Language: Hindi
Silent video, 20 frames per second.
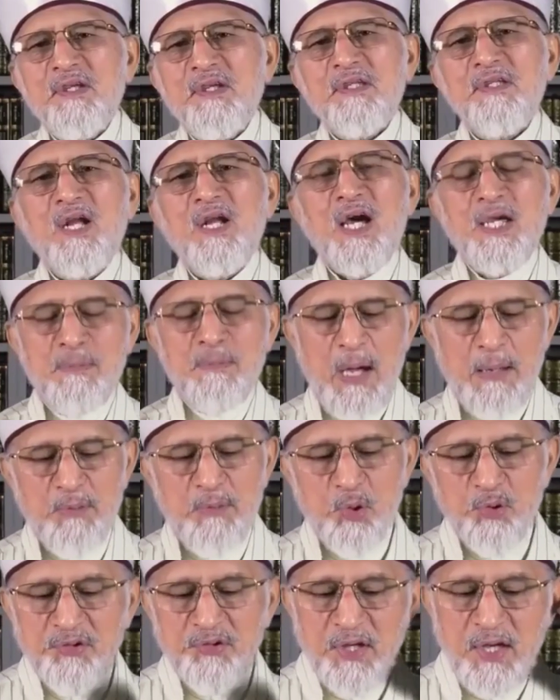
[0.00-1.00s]
सैदना
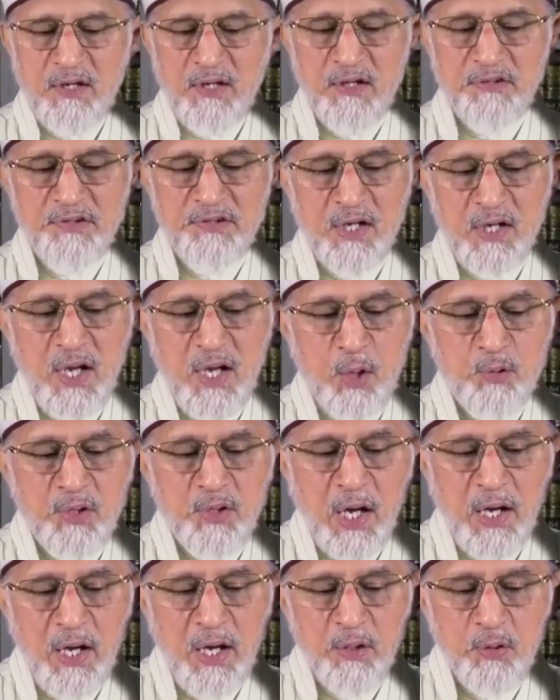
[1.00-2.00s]
इमाम हुसैन रजी अल्लाह
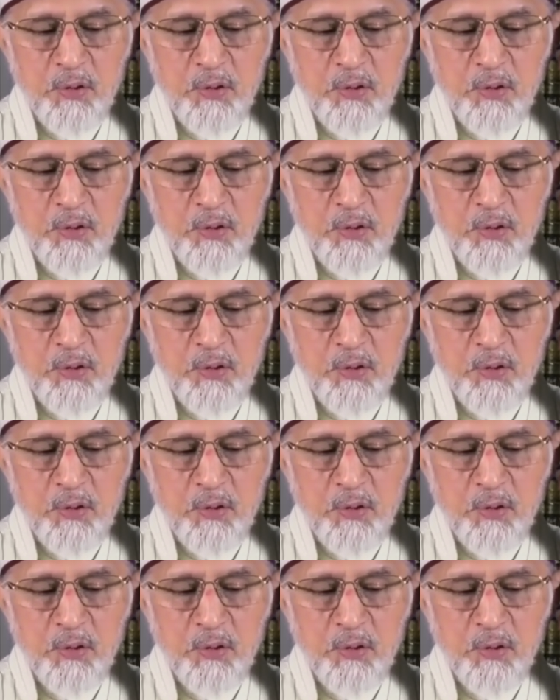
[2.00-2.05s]
तु